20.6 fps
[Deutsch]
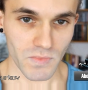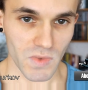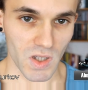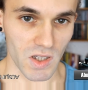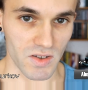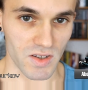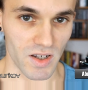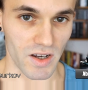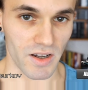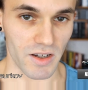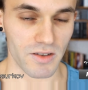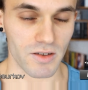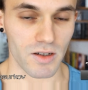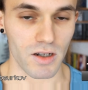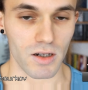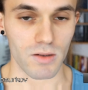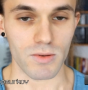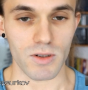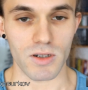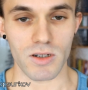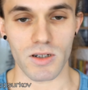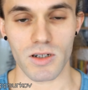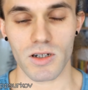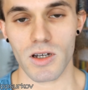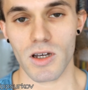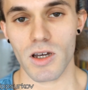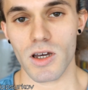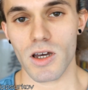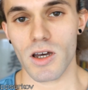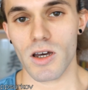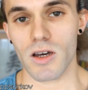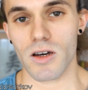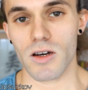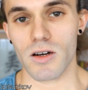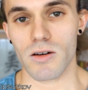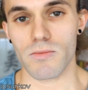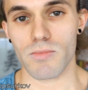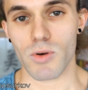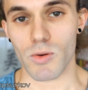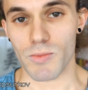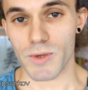gezeigt habe,
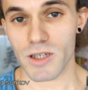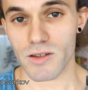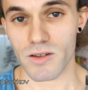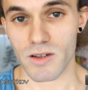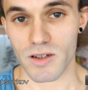probiert